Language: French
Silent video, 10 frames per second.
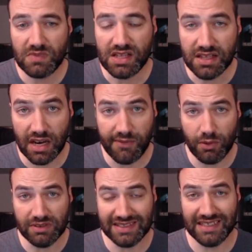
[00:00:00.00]
dans le
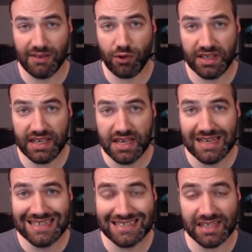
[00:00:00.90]
fond, c'est d'envoyer
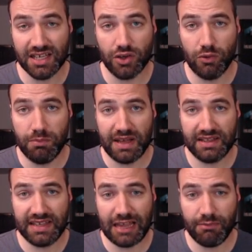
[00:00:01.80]
5 groupements
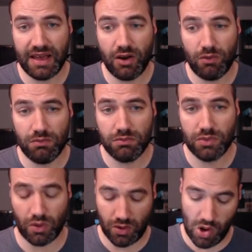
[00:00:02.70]
de 4 ballons.
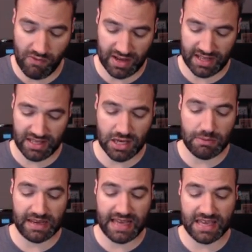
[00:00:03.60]
Donc, on va regarder
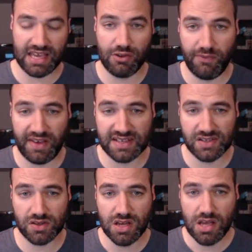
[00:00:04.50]
comment Kakia nous fait
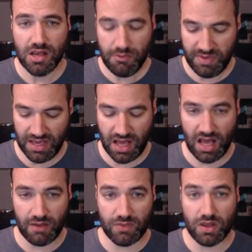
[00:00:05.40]
ça. Puis,
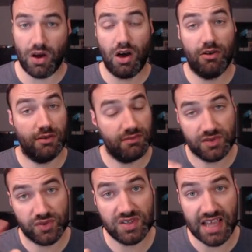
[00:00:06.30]
ah,
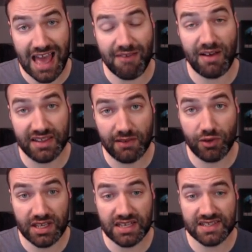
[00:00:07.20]
excusez, avant
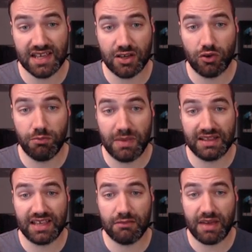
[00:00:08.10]
d'envoyer les cinq groupements de
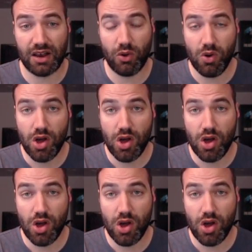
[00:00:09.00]
quatre ballons,